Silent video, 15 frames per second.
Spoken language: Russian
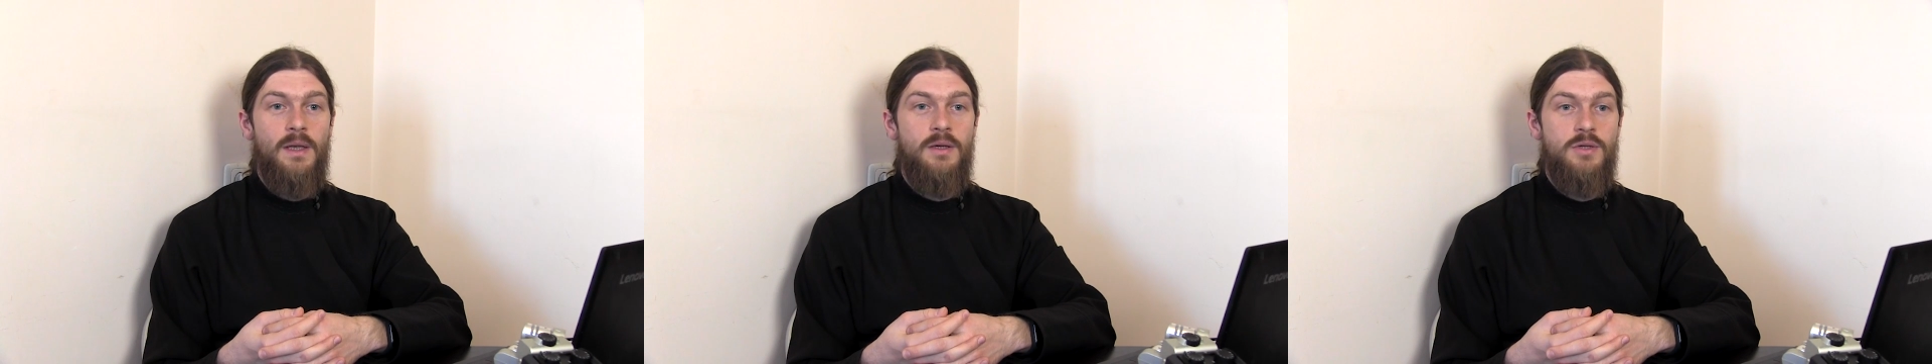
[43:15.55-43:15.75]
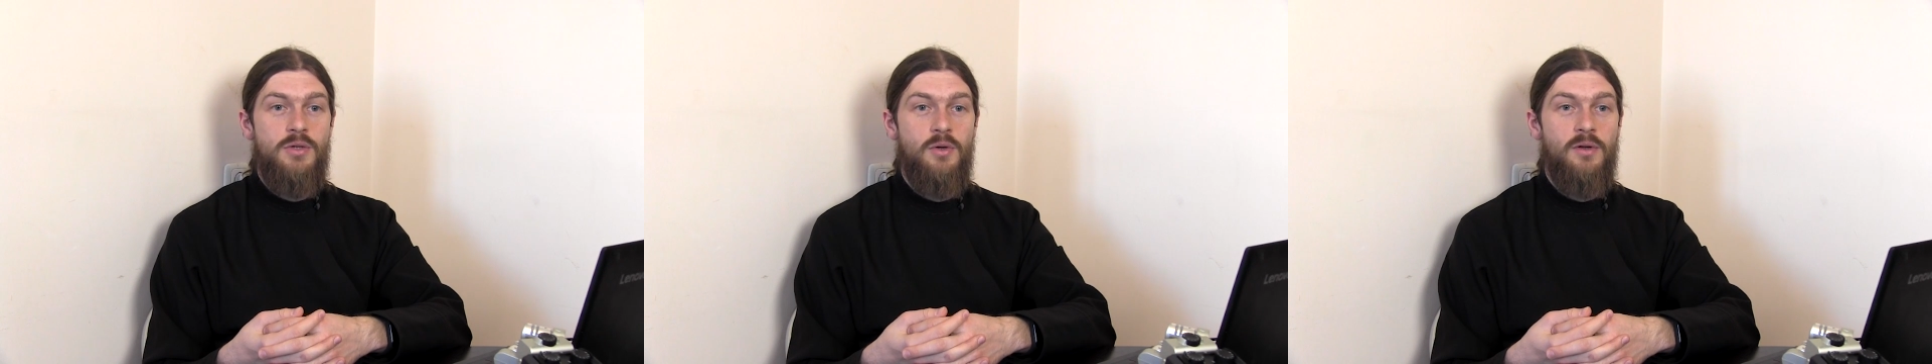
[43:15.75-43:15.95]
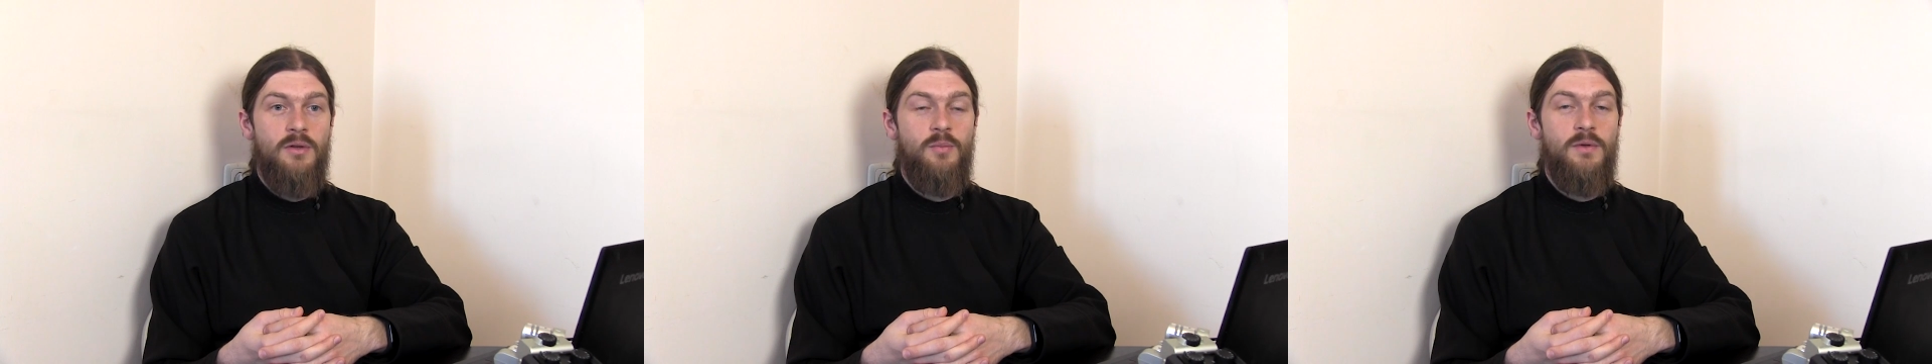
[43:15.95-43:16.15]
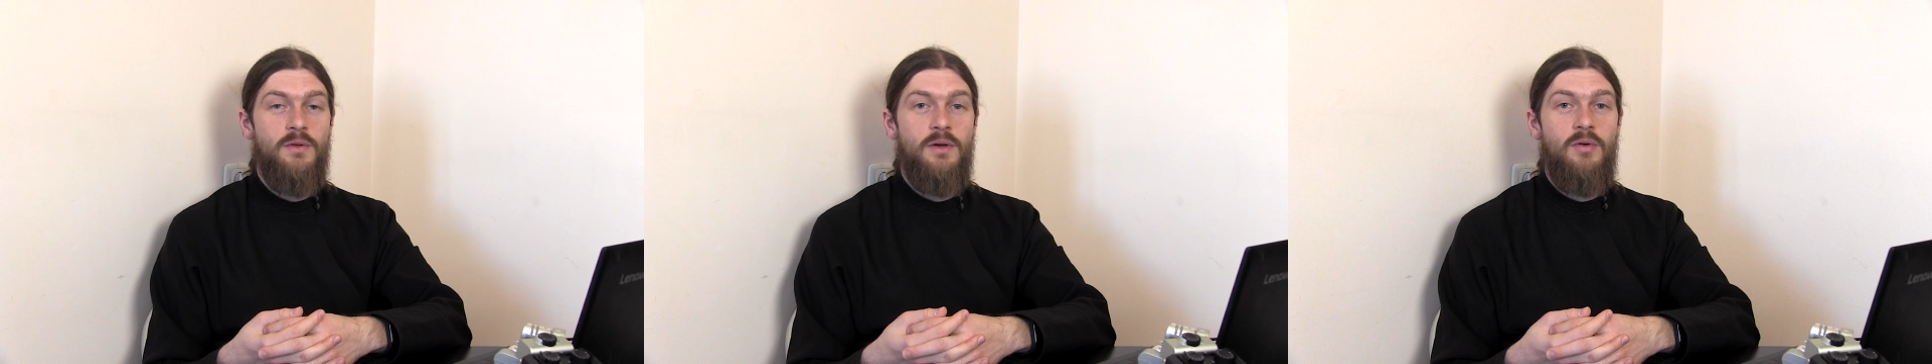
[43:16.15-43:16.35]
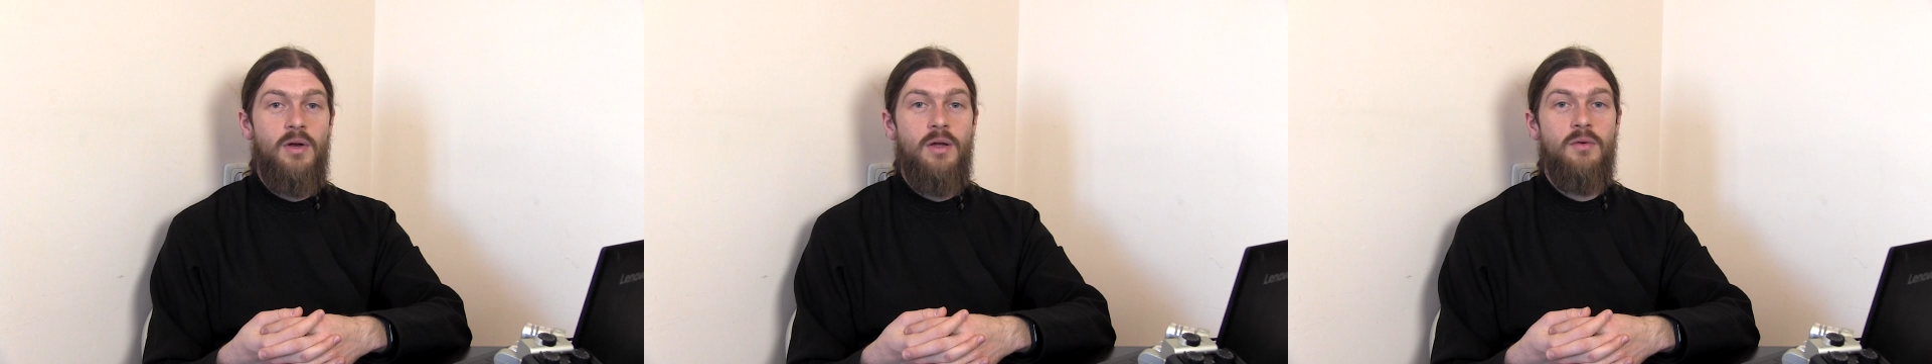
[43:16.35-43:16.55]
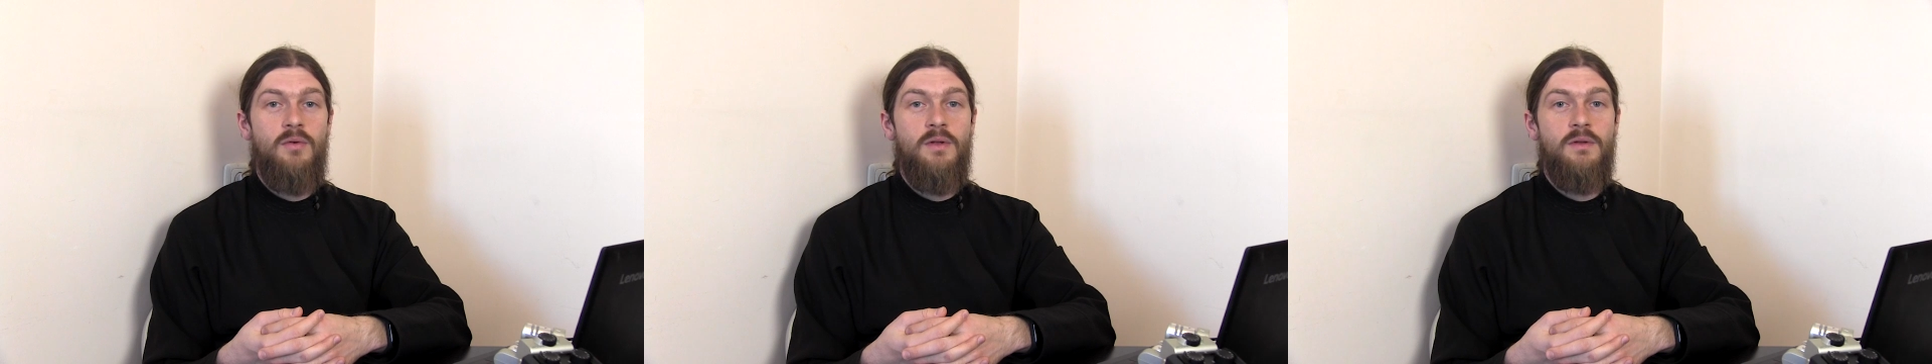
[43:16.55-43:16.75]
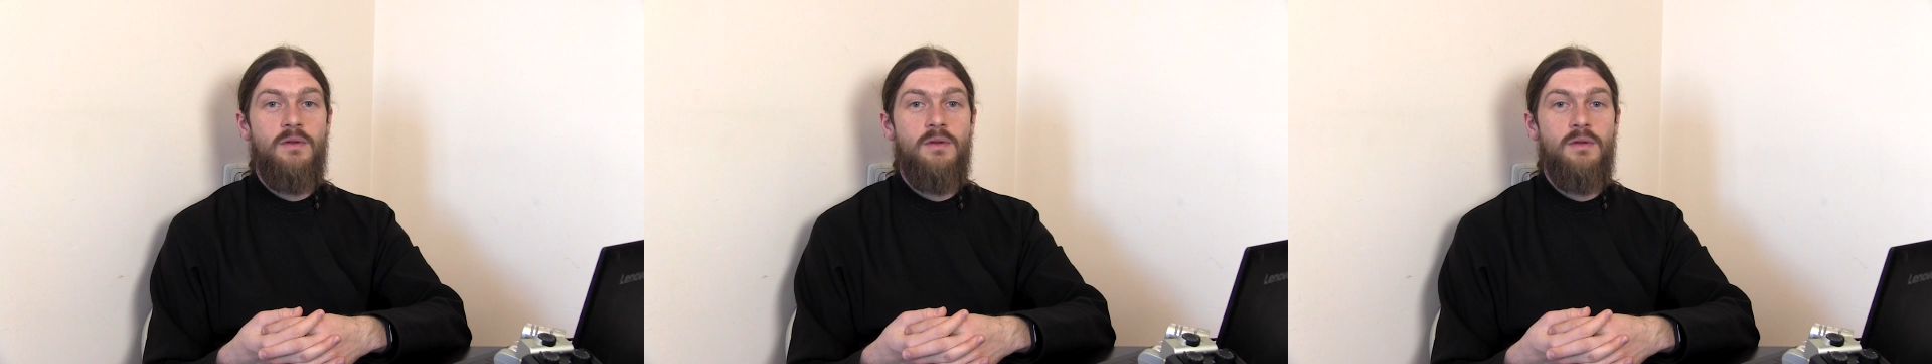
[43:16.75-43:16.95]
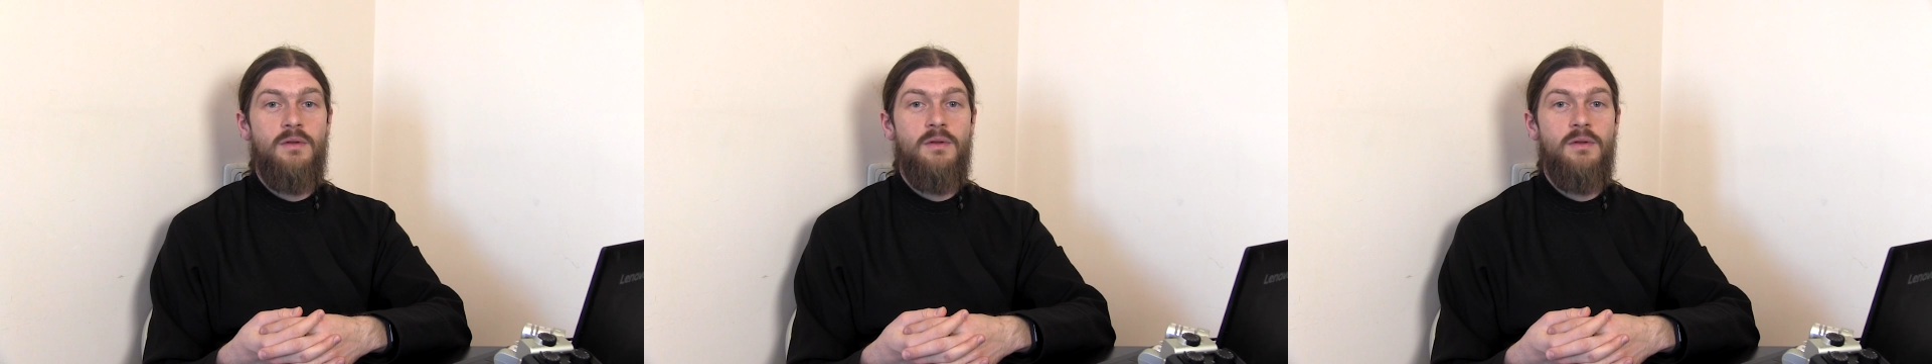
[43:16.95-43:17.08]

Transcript: Еще раз поздравляю вас